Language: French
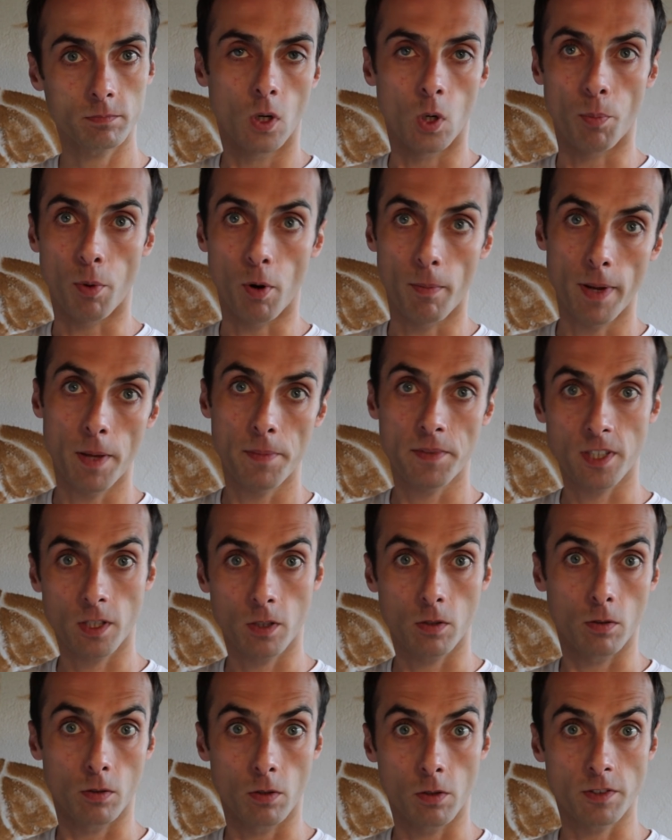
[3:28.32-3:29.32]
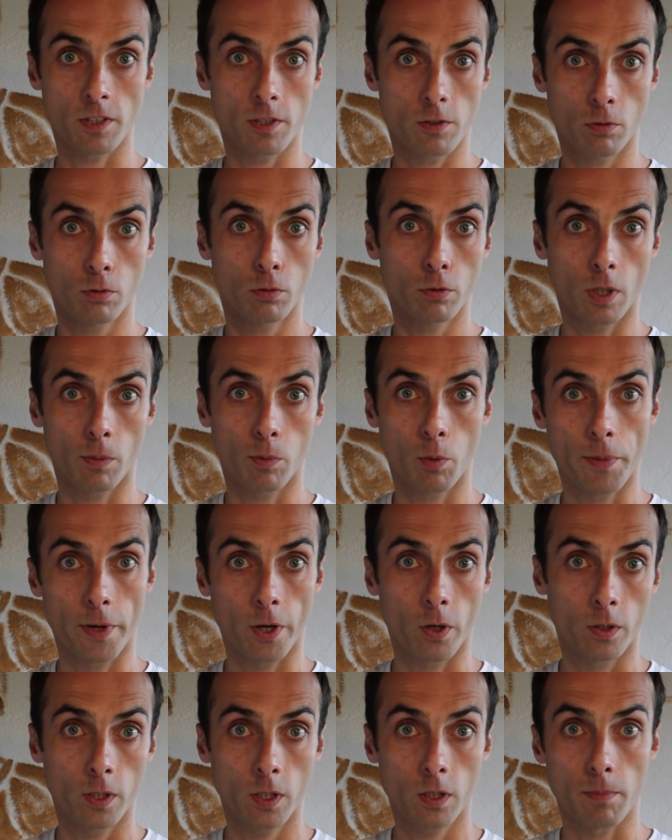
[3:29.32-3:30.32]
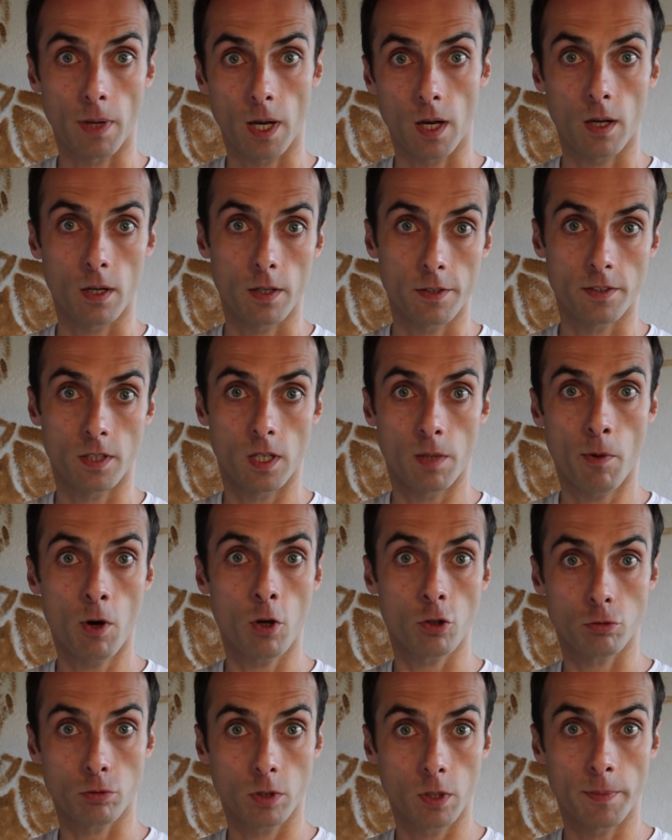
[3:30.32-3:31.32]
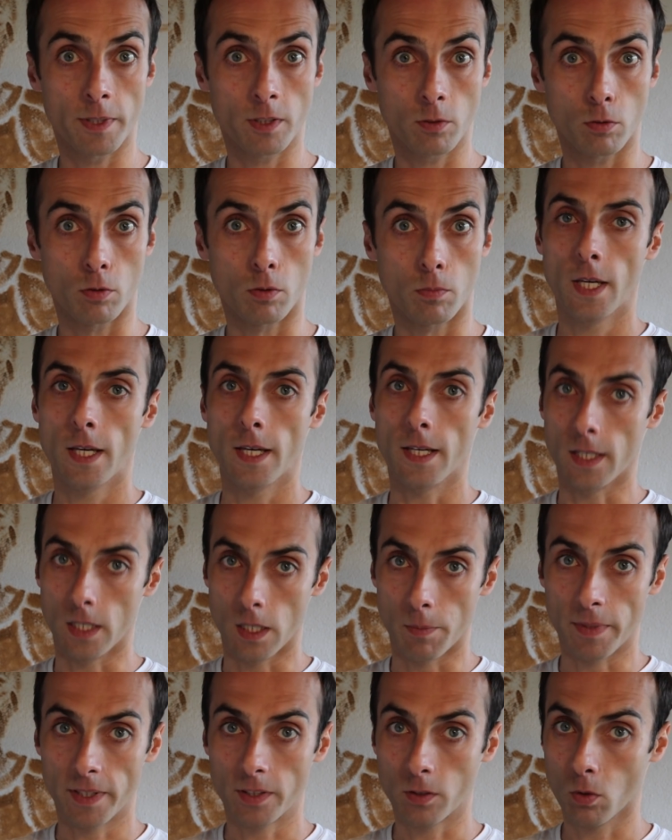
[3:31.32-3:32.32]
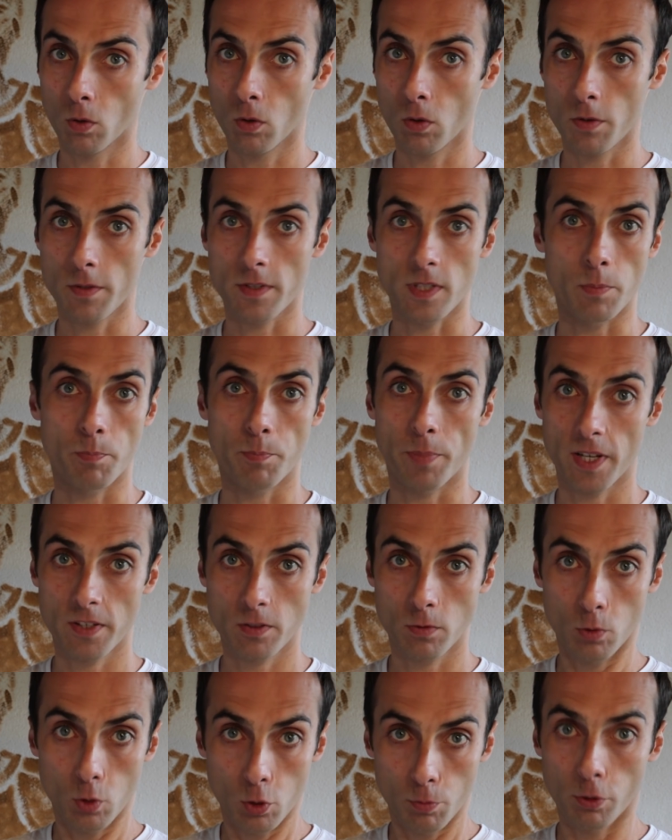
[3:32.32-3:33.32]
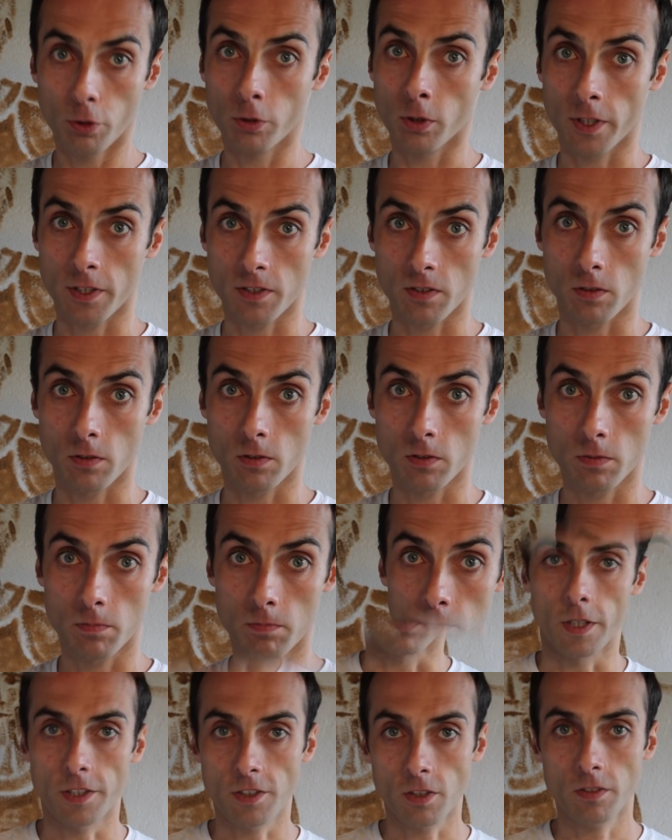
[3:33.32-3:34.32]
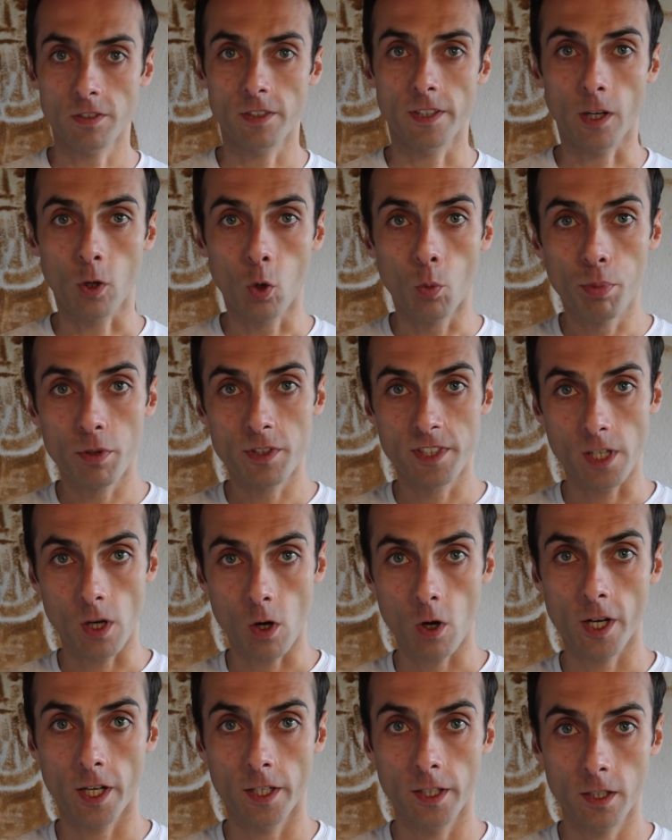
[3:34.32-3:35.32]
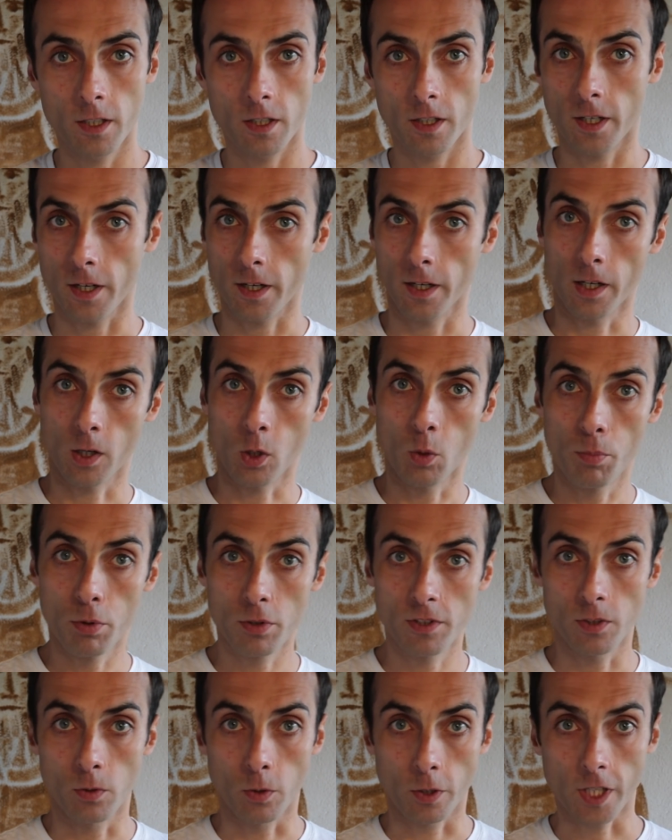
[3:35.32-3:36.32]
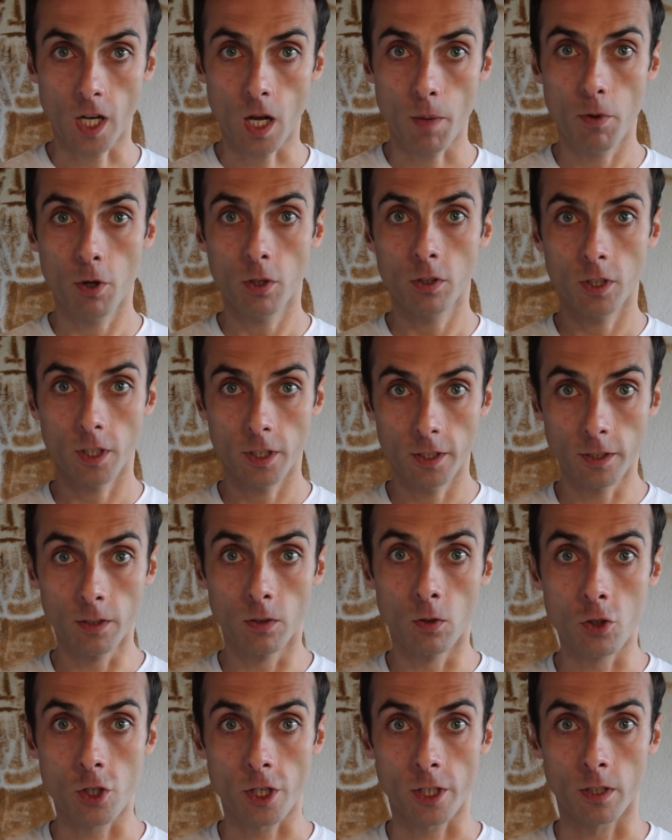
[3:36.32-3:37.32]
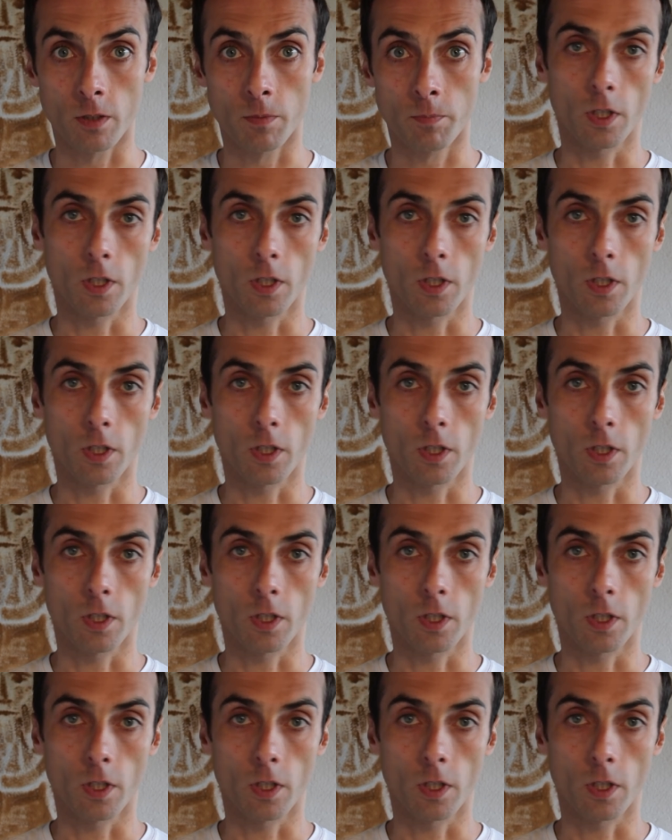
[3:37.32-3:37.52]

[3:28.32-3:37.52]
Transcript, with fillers: Le problème c'est que dans cette zone du tableau périodique, bah, les éléments sont des métaux. Et les métaux, c'est pas soluble dans l'essence. L'essence est un composé organique car elle est composée de carbone et d'hydrogène.